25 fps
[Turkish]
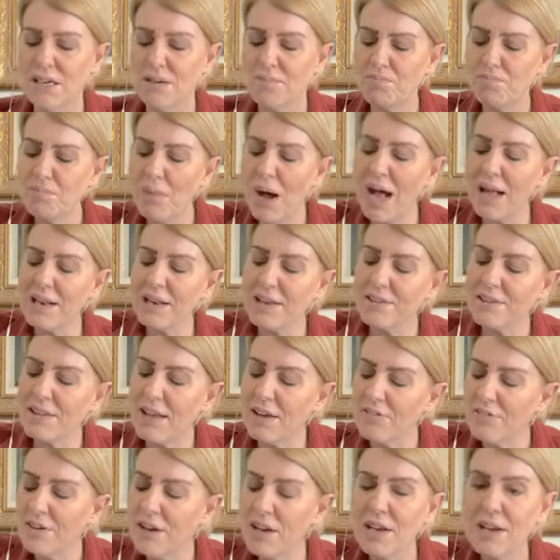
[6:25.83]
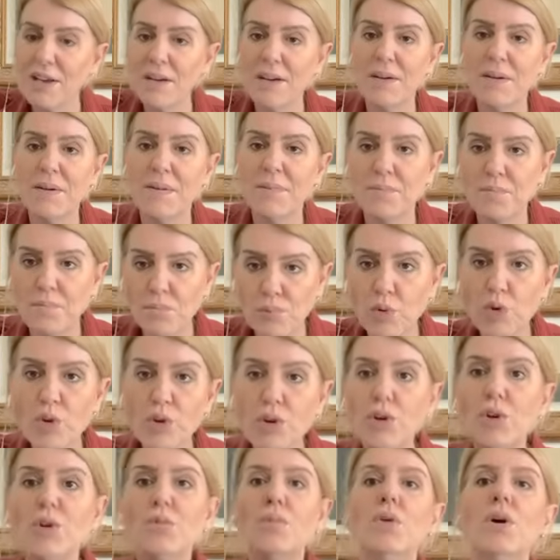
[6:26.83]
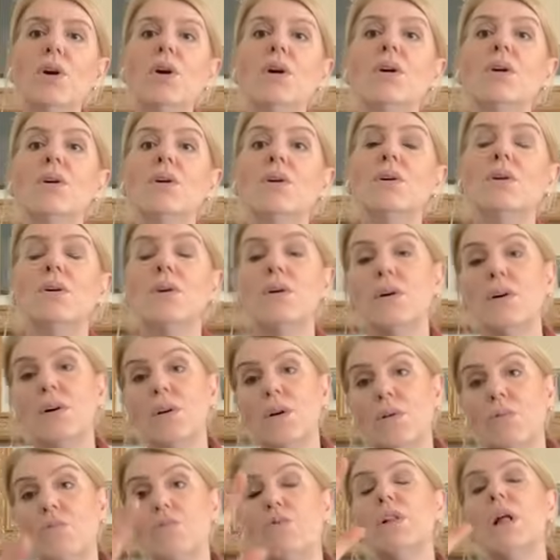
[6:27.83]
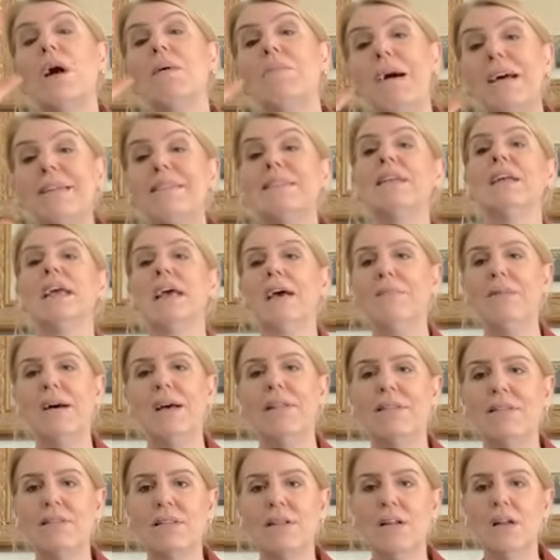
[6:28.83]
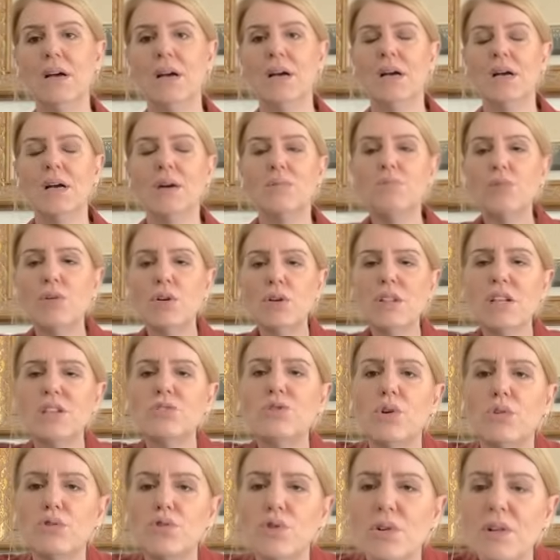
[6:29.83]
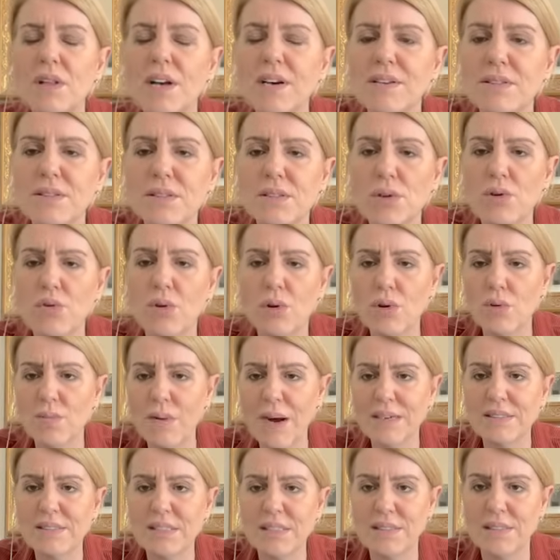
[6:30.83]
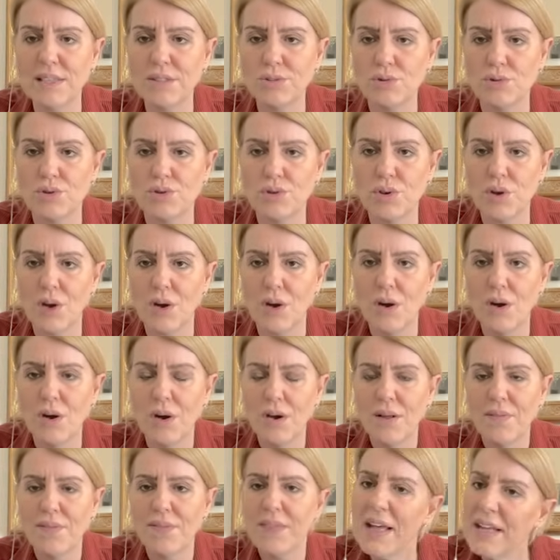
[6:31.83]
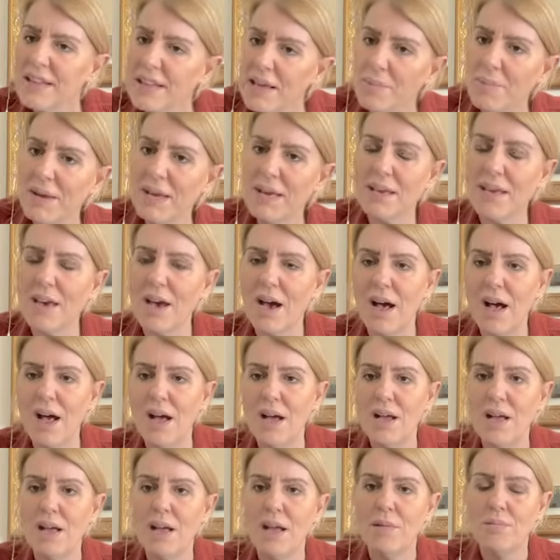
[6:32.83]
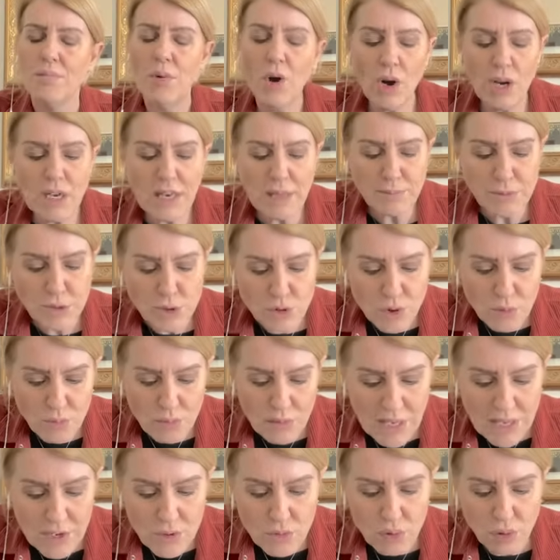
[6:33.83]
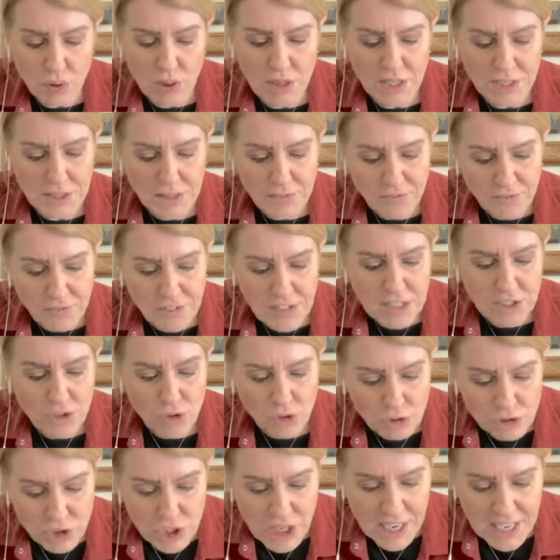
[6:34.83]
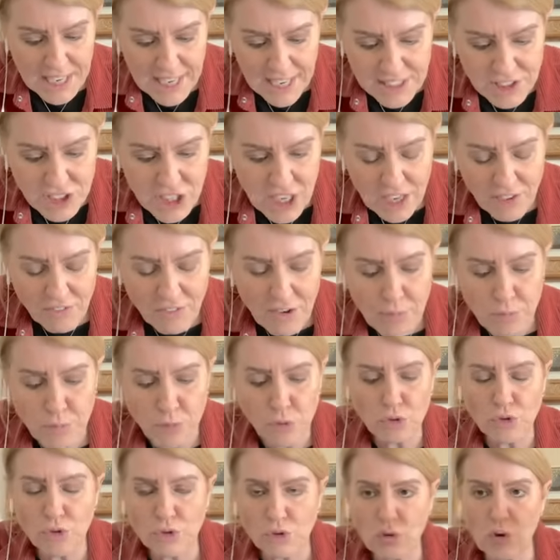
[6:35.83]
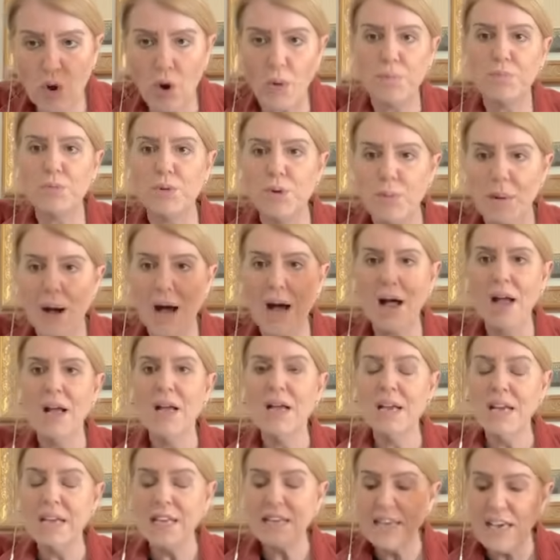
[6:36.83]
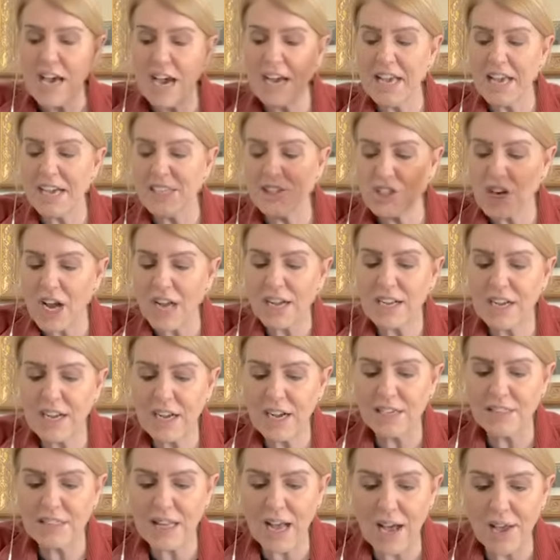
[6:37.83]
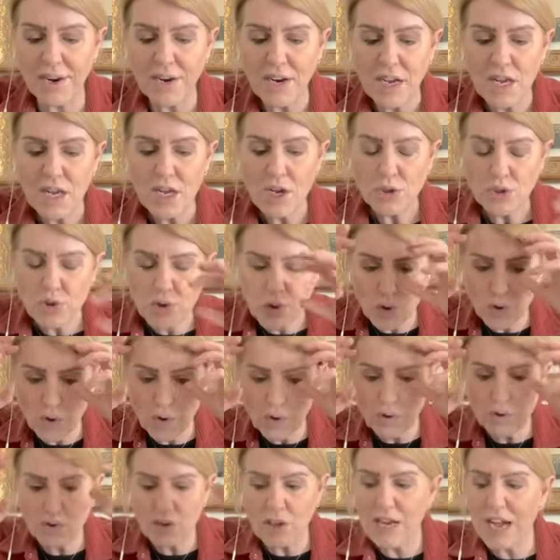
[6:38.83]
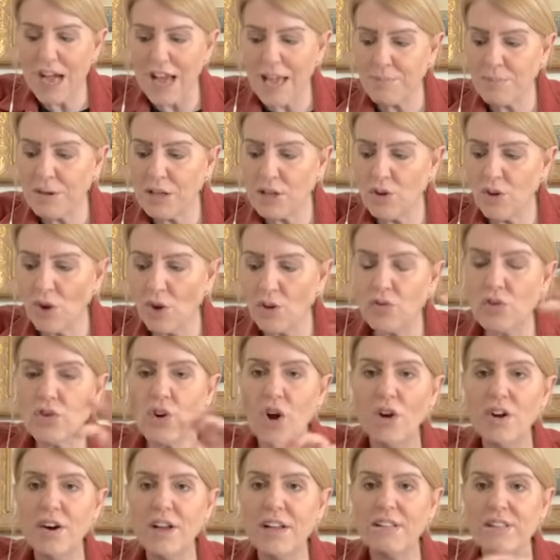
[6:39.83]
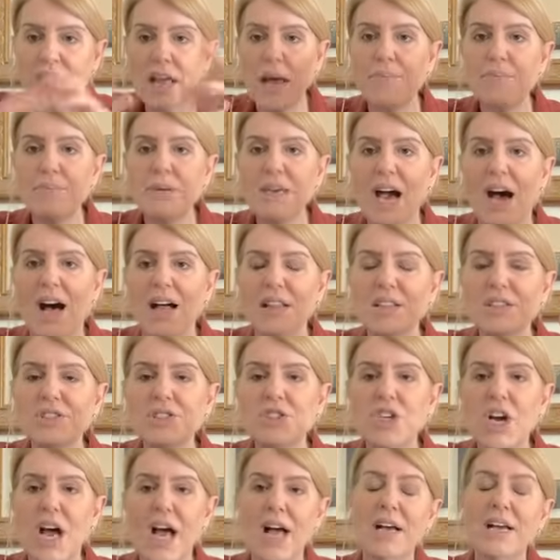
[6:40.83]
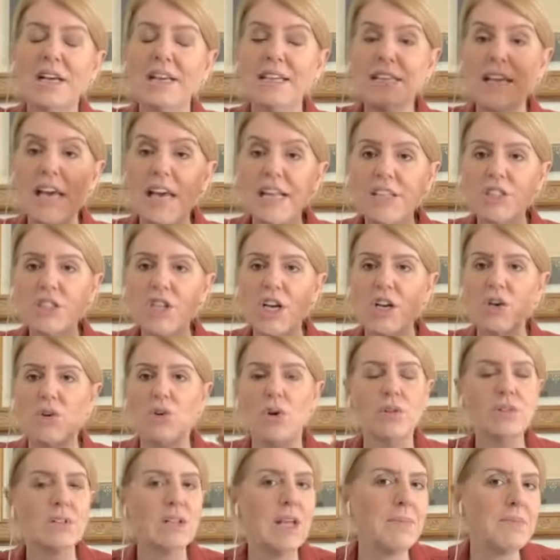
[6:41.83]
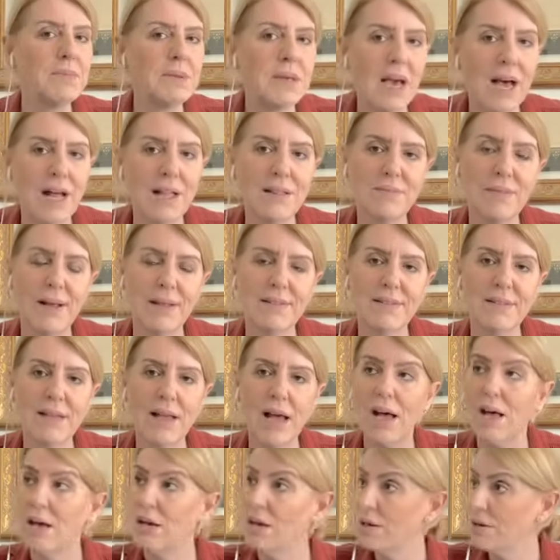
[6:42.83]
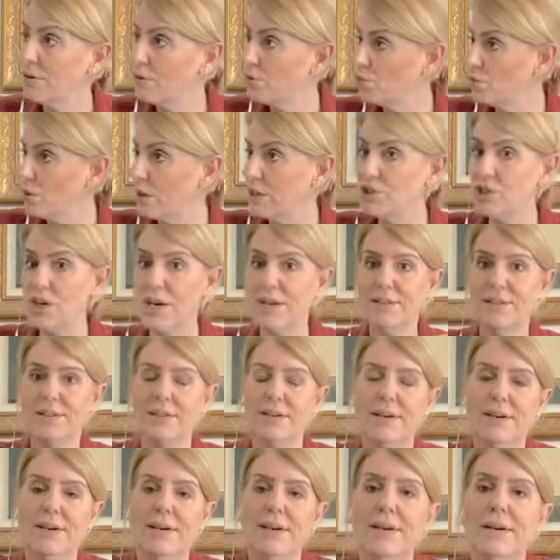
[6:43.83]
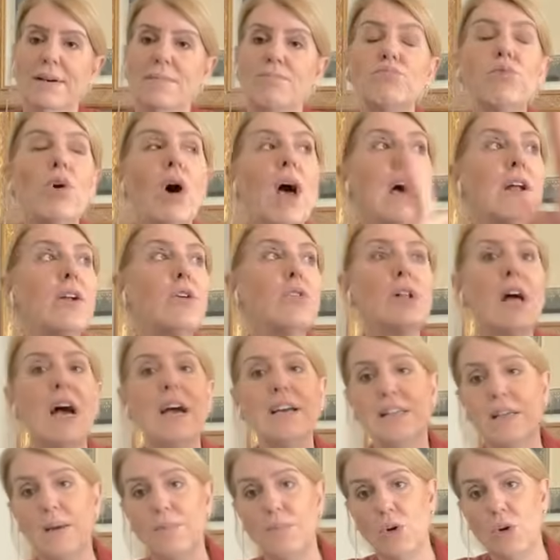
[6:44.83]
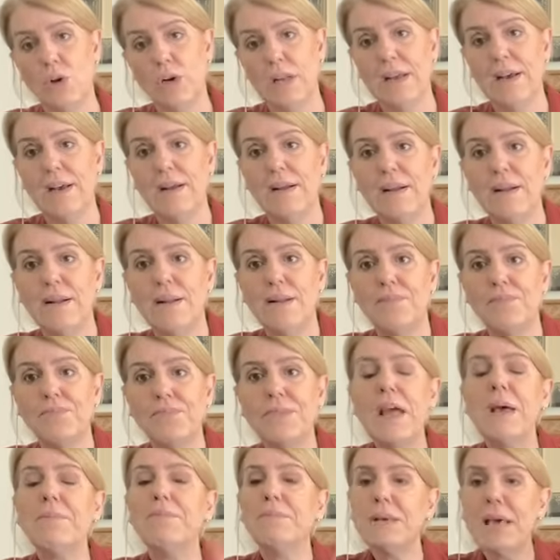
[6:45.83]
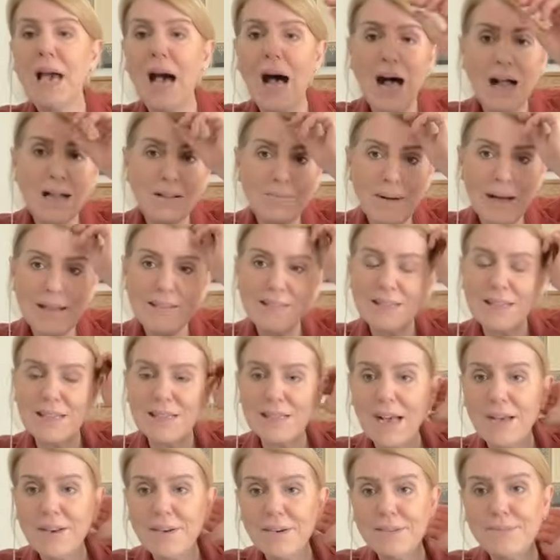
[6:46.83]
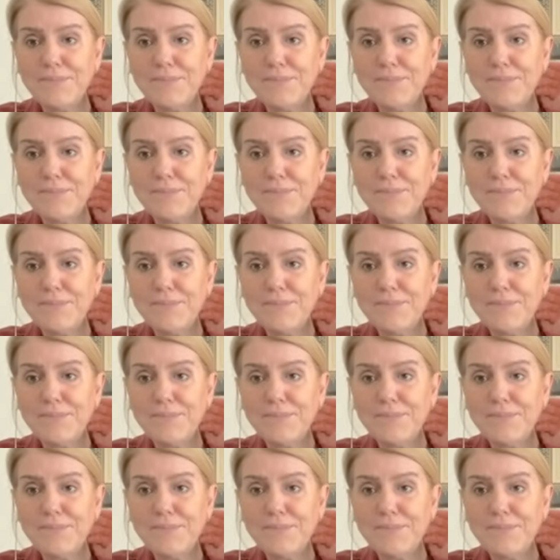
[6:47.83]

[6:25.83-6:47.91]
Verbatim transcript: Maalesef bulur mu? Bulamaz diyemezsin. Burada çocuklarınızı korumak size düşüyor. Ne demek ya? böyle bir cümleyi kullanıp video çekecek ve bunu topluma yayacak kadar şuurunu kaybediyorsun. Sonra tepki alınca geri çekiyorsun. Tepki almazsa duracaktı. Bu her olayda böyle. Tepki almazsalar